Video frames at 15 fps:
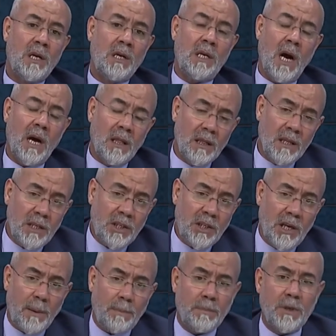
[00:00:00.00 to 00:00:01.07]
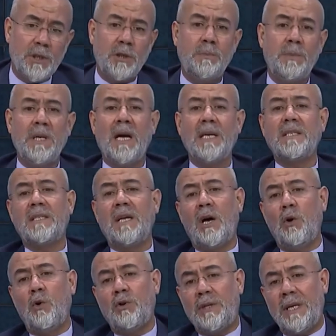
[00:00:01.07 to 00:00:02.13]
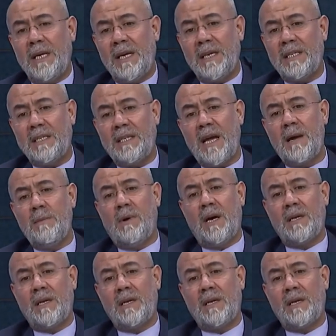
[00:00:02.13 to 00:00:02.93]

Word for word: yanlış yapmış, biraz daha öteye gideyim,